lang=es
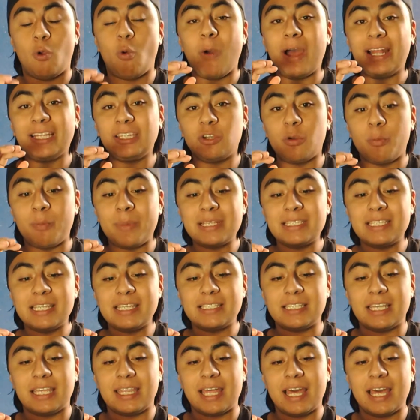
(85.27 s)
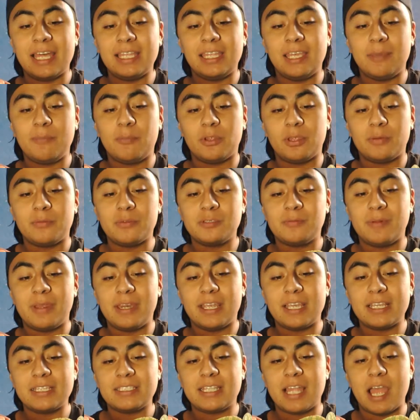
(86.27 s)
4 eh, meses de edad y podemos
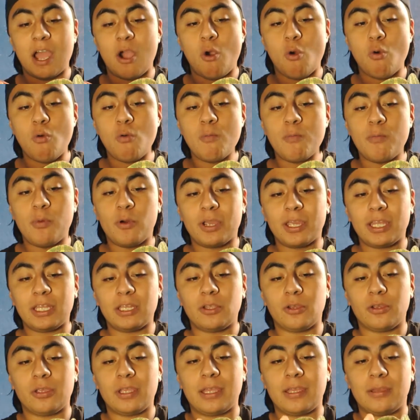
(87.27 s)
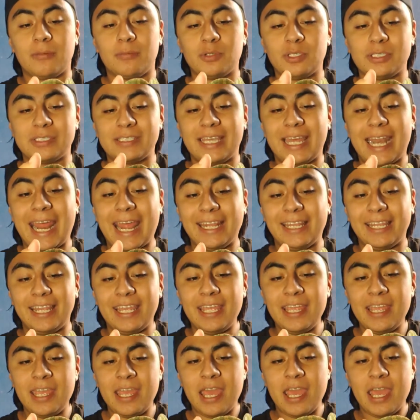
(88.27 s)
ver que está un poquito eh, pues
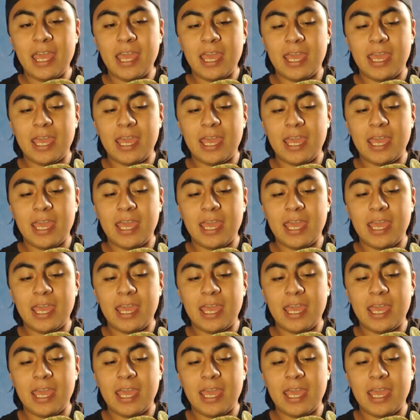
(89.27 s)
grande